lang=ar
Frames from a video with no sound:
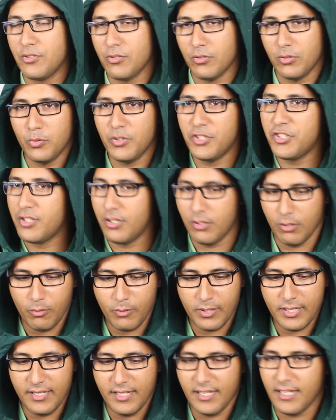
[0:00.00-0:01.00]
الساندوتش اللي
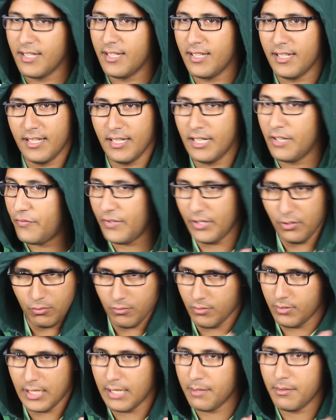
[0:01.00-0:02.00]
هو الفينو
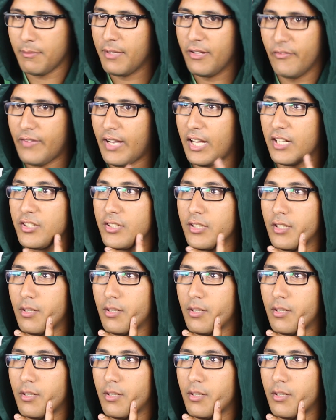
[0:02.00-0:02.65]
لا ما ينفعش